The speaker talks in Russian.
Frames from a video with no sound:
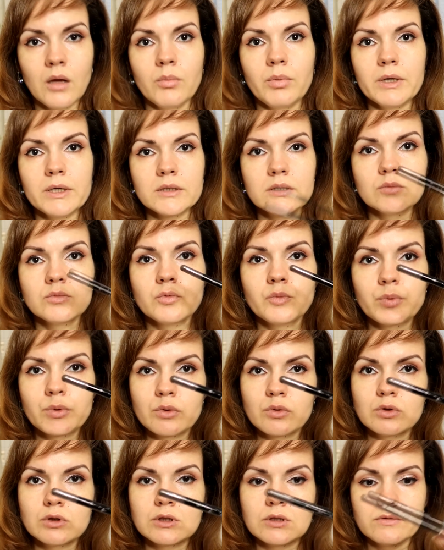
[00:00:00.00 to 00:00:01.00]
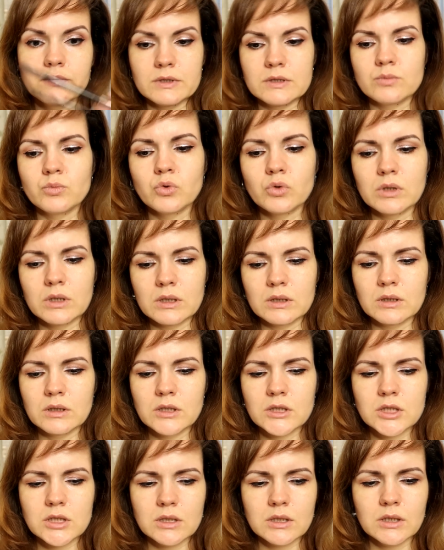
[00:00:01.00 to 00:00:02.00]
Поэтому просто возьму
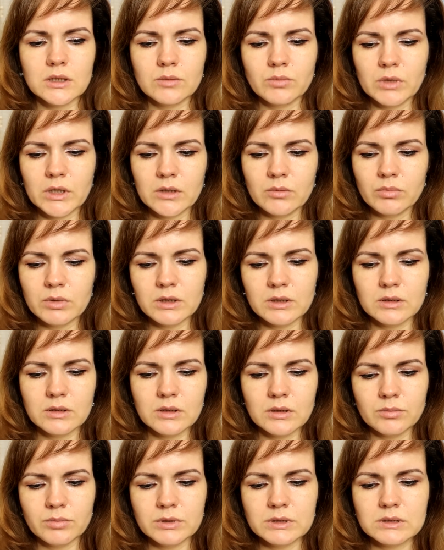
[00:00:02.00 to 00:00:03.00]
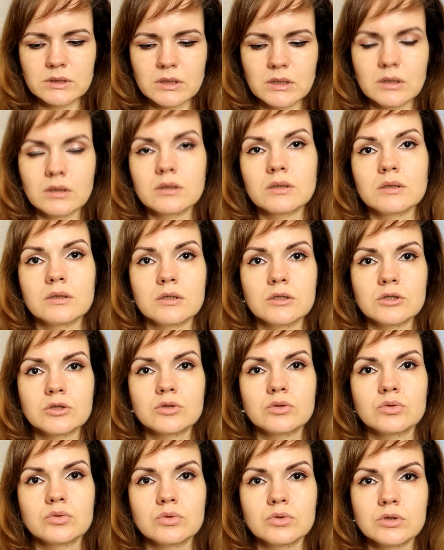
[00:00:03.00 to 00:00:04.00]
карандашик от Maybelline и быстренько
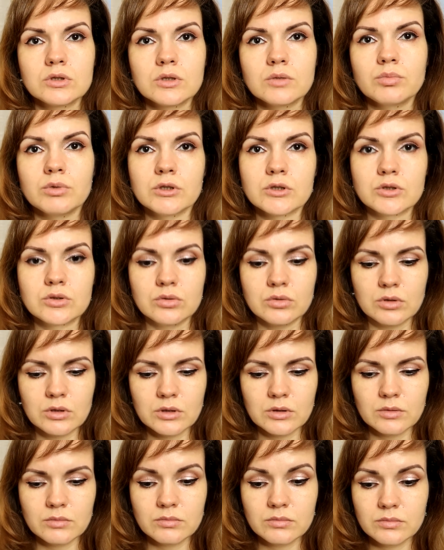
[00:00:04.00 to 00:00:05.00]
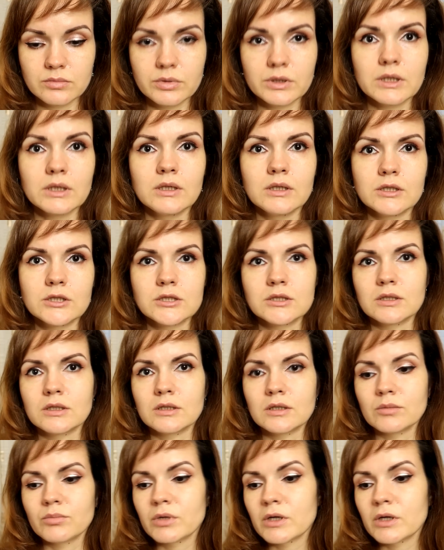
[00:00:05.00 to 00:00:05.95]
нарисую себе что-то приличное на